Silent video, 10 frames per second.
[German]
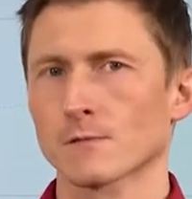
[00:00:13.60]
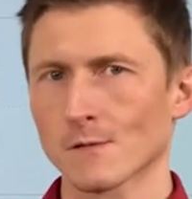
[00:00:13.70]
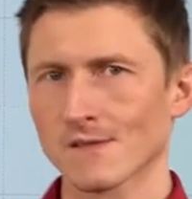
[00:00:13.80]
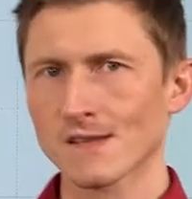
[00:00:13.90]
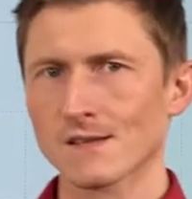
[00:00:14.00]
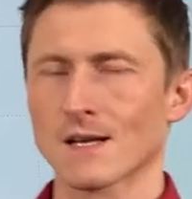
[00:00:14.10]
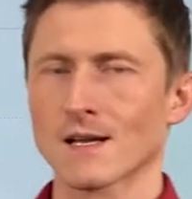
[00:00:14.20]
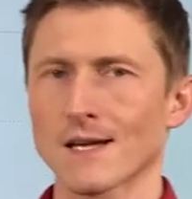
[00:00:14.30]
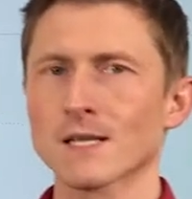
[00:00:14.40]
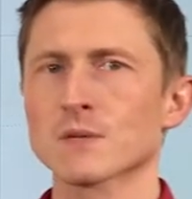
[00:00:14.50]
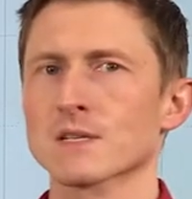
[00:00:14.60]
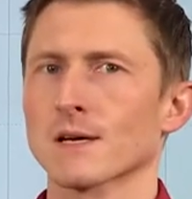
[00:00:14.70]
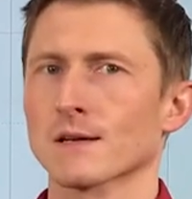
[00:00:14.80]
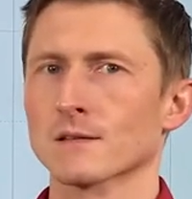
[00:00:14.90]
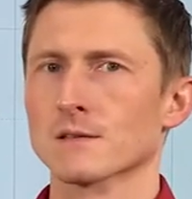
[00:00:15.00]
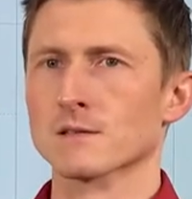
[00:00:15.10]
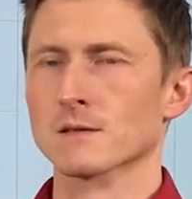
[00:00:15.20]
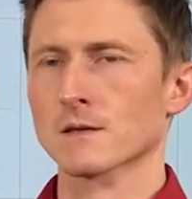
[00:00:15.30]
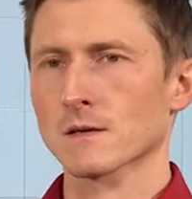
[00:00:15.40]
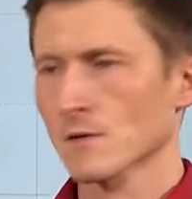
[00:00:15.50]
für sich alleine betrachtet
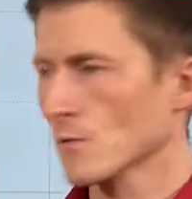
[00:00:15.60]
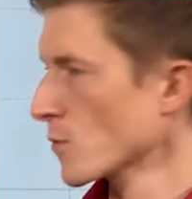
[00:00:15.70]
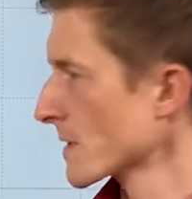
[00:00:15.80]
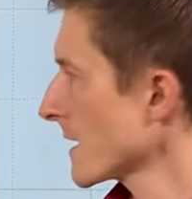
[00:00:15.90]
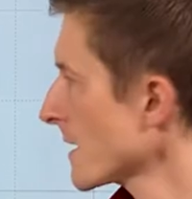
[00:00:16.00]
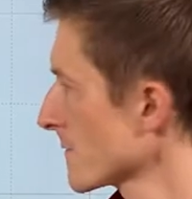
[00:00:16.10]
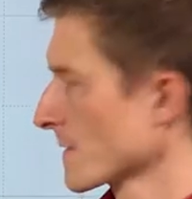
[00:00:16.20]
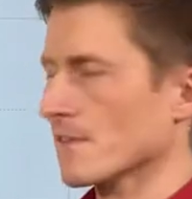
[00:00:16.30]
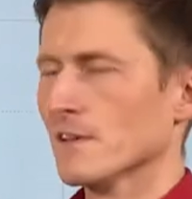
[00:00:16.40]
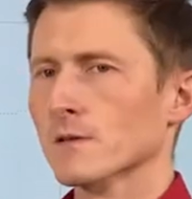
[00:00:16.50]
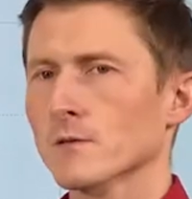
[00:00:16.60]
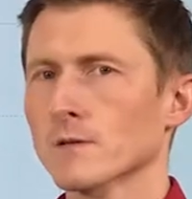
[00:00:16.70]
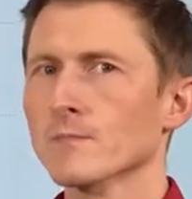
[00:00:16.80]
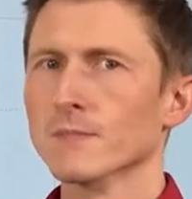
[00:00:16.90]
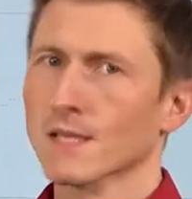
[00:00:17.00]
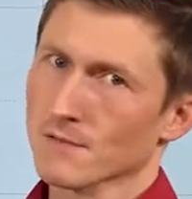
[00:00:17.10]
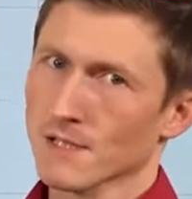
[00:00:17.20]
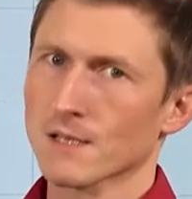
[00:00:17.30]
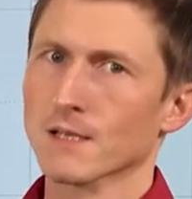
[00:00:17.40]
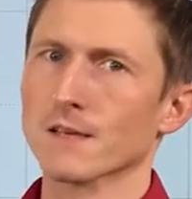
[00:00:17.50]
gut nachvollziehen können, dann
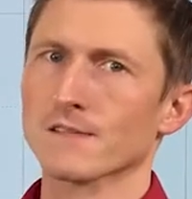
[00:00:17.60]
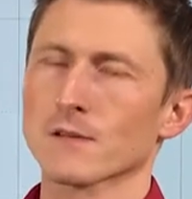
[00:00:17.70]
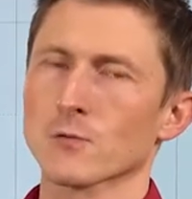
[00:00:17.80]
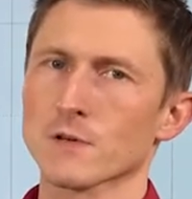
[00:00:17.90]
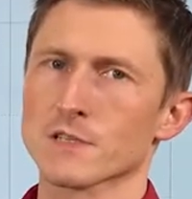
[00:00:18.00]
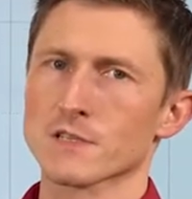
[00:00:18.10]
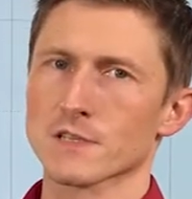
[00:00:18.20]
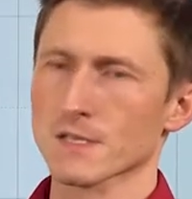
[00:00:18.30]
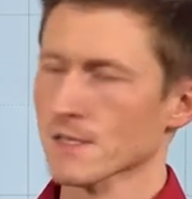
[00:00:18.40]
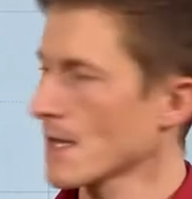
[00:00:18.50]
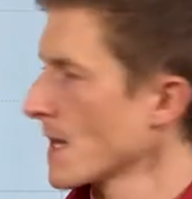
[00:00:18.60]
wäre der nächste logische Schritt,